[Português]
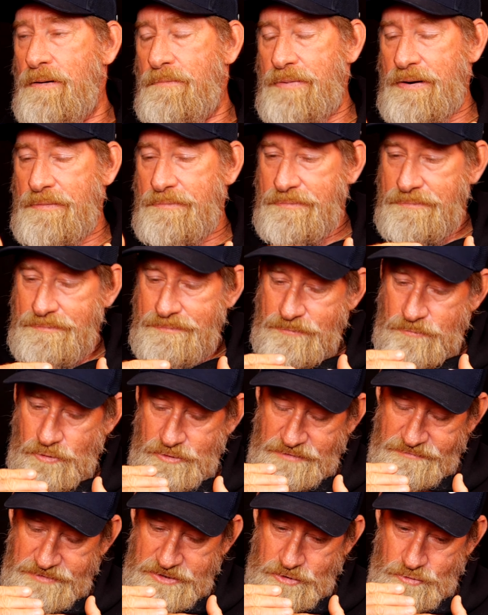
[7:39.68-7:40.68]
para mim,
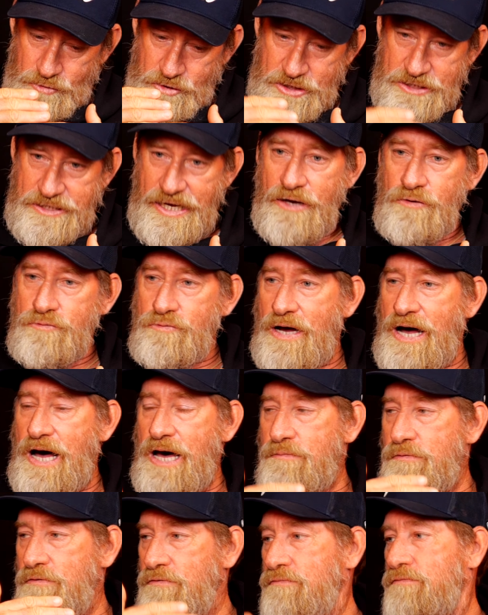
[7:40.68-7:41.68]
toda vez que eu saio do
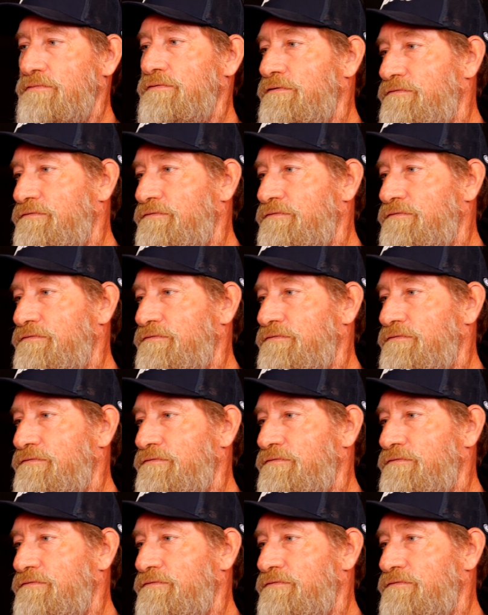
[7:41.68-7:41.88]
rabo, eu,